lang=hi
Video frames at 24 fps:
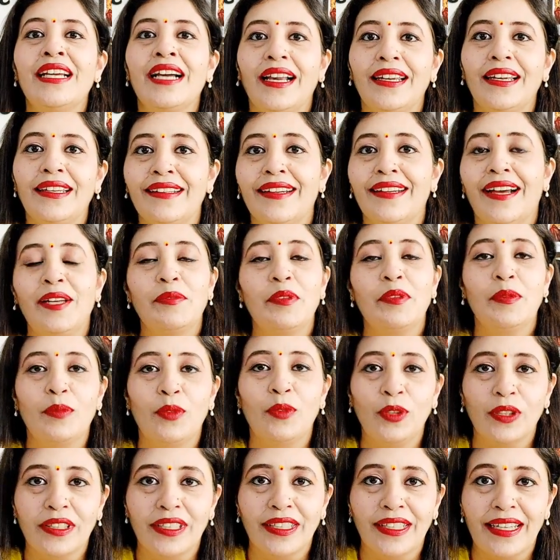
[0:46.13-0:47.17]
काली रात भी
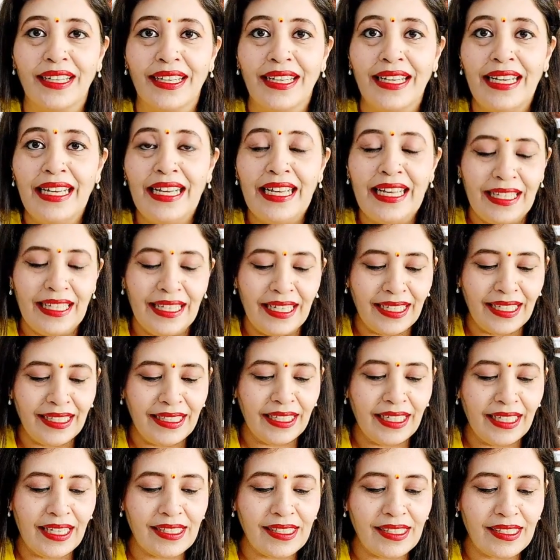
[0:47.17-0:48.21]
बोलते हैं लेकिन
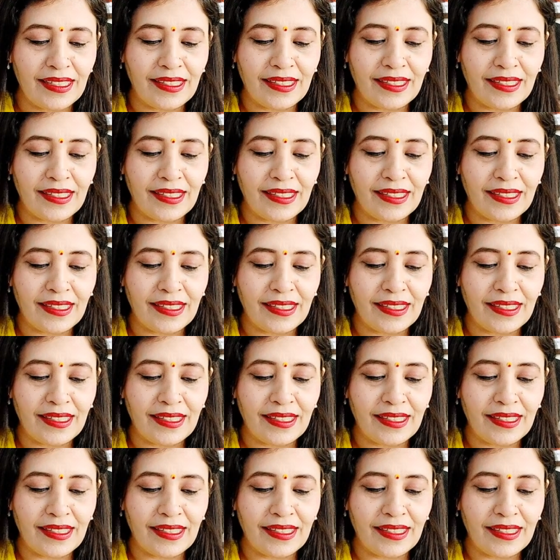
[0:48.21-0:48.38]
देखिए